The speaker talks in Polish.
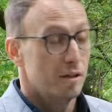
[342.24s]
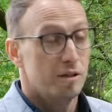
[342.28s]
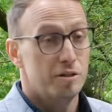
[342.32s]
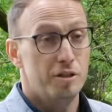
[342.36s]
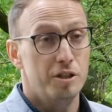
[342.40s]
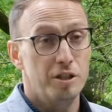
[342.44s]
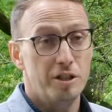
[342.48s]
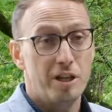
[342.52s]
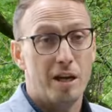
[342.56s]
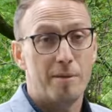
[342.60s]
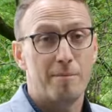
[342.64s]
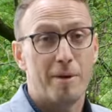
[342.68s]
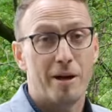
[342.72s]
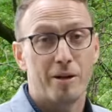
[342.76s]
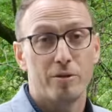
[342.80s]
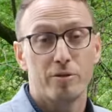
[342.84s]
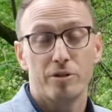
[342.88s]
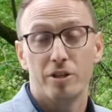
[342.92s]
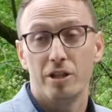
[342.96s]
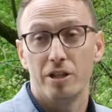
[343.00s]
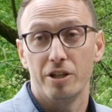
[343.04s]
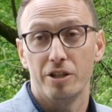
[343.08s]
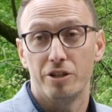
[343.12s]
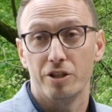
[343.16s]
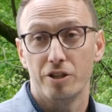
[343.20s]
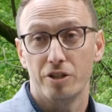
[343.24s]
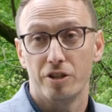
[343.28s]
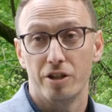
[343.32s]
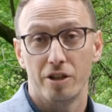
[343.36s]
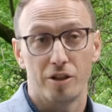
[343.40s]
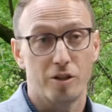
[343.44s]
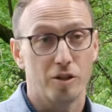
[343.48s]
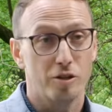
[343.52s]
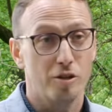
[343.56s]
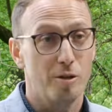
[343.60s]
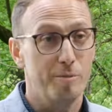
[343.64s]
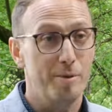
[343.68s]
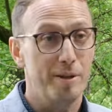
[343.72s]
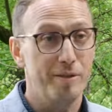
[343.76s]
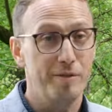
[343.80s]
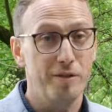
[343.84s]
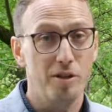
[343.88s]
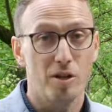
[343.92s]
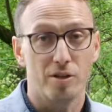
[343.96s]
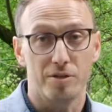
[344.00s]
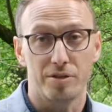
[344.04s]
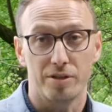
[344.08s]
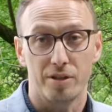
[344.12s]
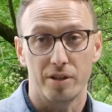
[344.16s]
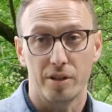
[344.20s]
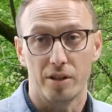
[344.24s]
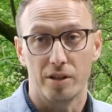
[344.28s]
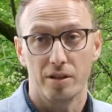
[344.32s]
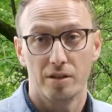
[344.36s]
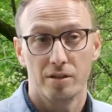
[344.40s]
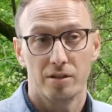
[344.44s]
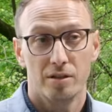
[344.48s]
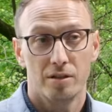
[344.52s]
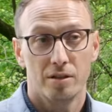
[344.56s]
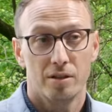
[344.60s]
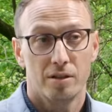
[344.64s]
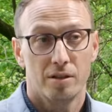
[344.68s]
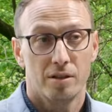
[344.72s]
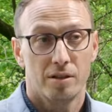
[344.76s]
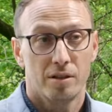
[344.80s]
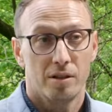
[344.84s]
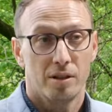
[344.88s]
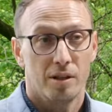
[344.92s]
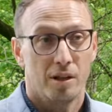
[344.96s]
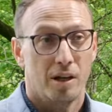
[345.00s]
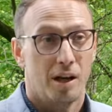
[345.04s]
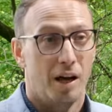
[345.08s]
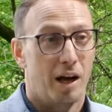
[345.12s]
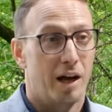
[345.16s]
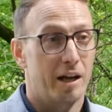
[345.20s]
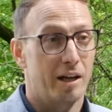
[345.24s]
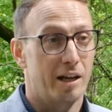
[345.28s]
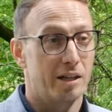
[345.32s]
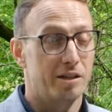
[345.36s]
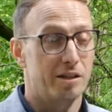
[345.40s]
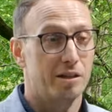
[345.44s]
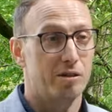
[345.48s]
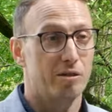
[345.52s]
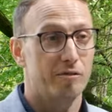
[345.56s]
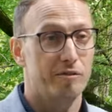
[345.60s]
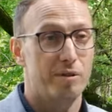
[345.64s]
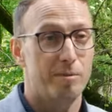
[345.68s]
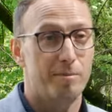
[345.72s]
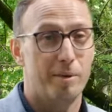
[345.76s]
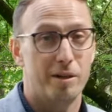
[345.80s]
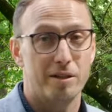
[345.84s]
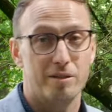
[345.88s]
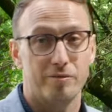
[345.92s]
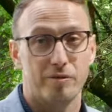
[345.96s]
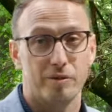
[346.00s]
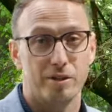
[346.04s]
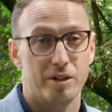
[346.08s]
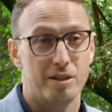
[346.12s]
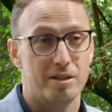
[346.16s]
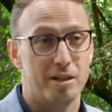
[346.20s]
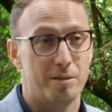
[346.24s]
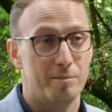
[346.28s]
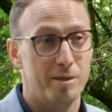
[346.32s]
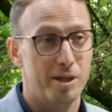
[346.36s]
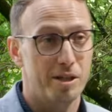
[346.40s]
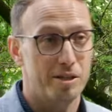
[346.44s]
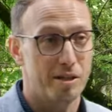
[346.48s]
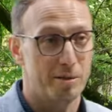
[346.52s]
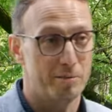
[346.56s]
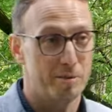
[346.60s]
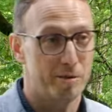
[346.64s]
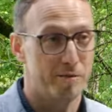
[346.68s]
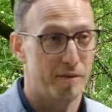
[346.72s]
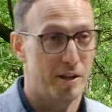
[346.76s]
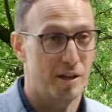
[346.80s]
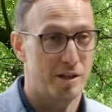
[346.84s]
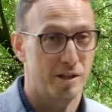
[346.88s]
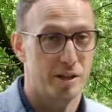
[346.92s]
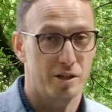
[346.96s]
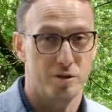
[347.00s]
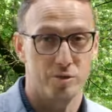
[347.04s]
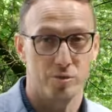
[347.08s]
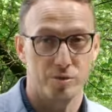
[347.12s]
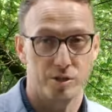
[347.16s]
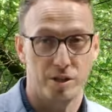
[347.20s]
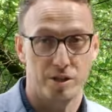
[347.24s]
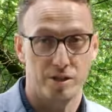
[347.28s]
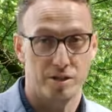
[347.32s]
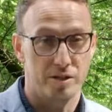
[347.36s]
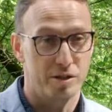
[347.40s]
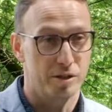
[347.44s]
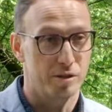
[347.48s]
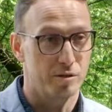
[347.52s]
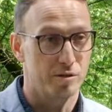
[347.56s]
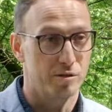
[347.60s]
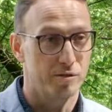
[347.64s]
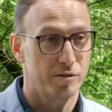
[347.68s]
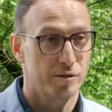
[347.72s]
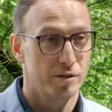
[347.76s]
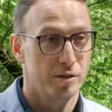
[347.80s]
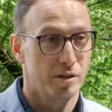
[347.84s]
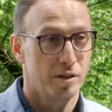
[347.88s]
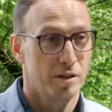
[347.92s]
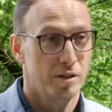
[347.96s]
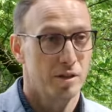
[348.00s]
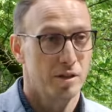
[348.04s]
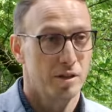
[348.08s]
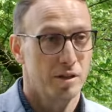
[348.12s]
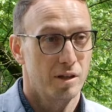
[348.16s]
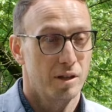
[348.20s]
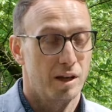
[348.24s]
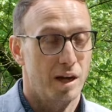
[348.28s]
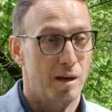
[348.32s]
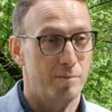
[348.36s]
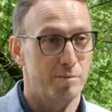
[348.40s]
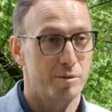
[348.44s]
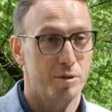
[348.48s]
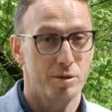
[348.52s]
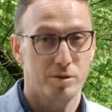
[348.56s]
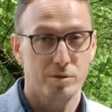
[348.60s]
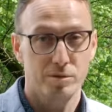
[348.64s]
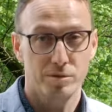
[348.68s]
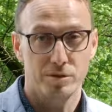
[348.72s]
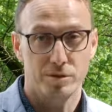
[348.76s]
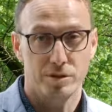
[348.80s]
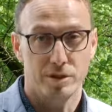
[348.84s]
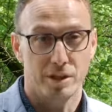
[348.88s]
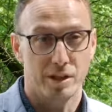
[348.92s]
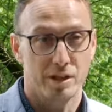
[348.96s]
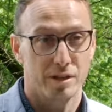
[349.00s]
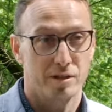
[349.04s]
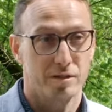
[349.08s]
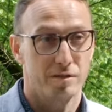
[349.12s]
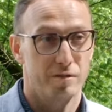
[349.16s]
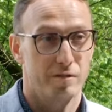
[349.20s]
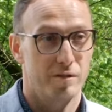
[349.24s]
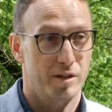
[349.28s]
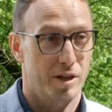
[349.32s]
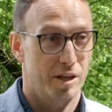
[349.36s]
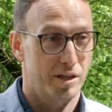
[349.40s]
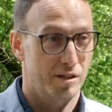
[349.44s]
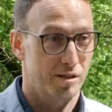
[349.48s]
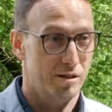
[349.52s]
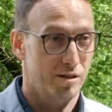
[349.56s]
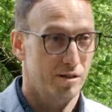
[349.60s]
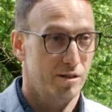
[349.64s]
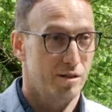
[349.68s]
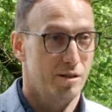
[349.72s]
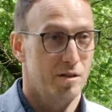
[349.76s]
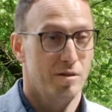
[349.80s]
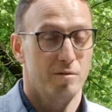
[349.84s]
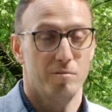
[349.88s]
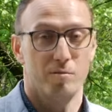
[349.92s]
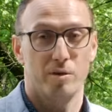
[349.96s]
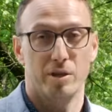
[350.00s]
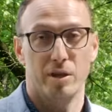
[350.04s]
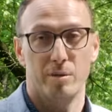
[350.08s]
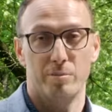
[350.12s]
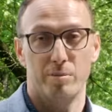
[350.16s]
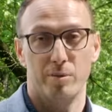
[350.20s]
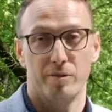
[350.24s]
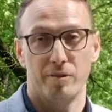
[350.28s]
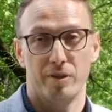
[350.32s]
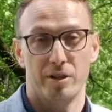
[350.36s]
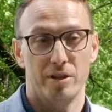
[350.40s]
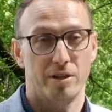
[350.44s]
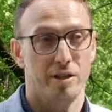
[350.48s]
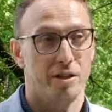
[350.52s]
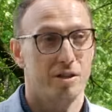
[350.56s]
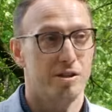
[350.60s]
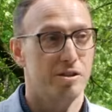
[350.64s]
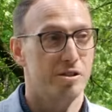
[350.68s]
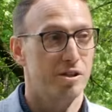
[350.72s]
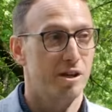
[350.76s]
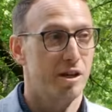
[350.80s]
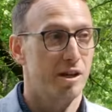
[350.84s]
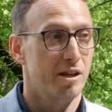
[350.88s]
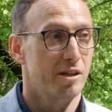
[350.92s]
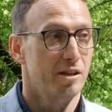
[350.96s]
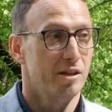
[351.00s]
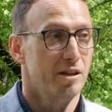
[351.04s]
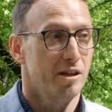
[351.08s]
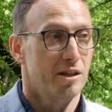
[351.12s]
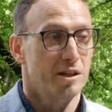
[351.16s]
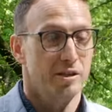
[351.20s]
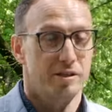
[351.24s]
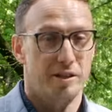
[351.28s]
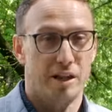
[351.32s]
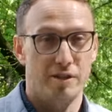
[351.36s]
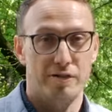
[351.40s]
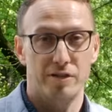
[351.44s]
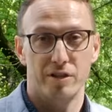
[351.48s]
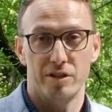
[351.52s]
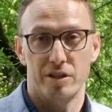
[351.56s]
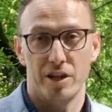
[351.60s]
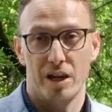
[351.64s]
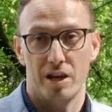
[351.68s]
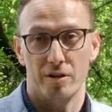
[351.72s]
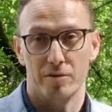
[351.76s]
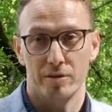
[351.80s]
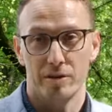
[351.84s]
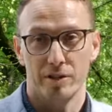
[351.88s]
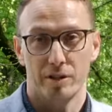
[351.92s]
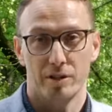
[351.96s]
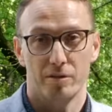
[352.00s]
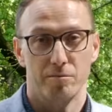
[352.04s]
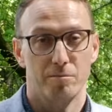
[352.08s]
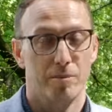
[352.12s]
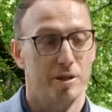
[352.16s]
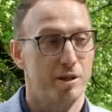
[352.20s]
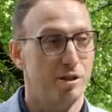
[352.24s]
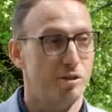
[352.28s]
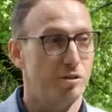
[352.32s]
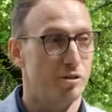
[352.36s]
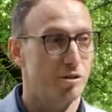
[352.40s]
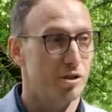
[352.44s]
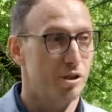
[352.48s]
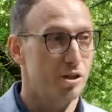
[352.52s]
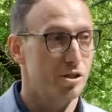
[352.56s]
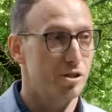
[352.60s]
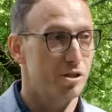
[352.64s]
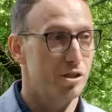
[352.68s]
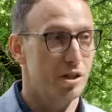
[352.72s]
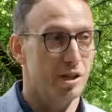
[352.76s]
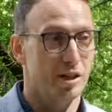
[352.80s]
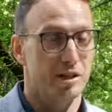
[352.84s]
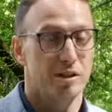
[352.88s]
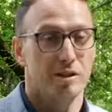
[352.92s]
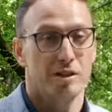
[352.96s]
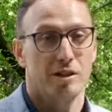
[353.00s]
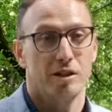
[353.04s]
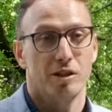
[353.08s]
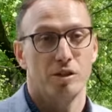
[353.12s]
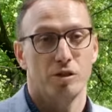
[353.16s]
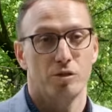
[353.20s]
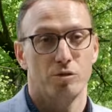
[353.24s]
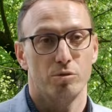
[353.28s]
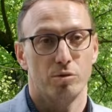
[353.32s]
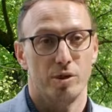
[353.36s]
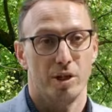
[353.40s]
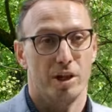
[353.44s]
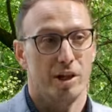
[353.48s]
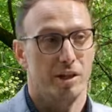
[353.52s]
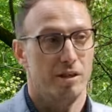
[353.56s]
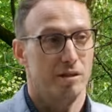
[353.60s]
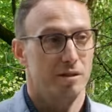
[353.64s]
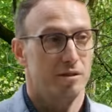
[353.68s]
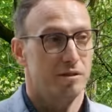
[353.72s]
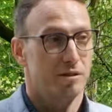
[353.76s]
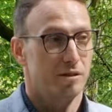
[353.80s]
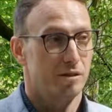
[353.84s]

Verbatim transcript: Dzisiaj mają się liczyć tylko dobre wnioski. A ja, szanowni państwo, nie zamierzam zwalniać urzędników. Absolutnie. Wręcz mogę powiedzieć, że te wydziały merytoryczne, które